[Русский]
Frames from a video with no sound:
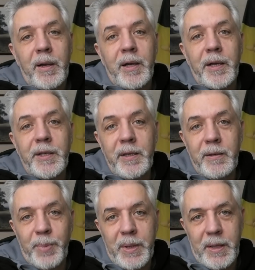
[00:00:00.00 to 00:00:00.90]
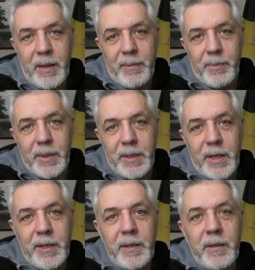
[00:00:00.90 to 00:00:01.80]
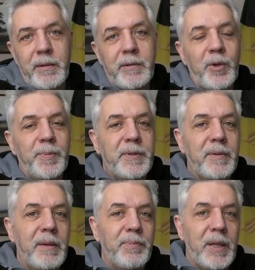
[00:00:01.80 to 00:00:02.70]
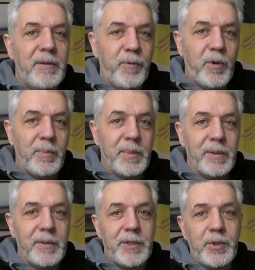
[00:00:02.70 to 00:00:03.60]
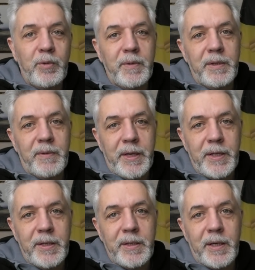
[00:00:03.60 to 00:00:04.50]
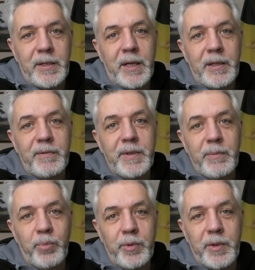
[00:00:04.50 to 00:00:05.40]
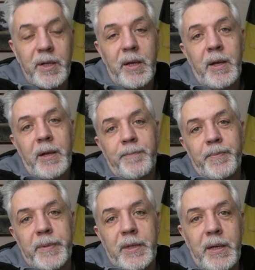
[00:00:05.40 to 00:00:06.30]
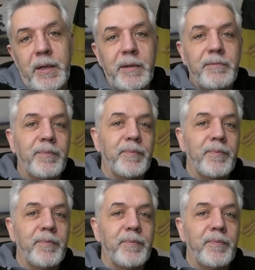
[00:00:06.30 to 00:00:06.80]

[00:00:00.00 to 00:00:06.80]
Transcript: Какие программы, какие собственные платформы? Да что вы говорите, никогда этого не будет. Да,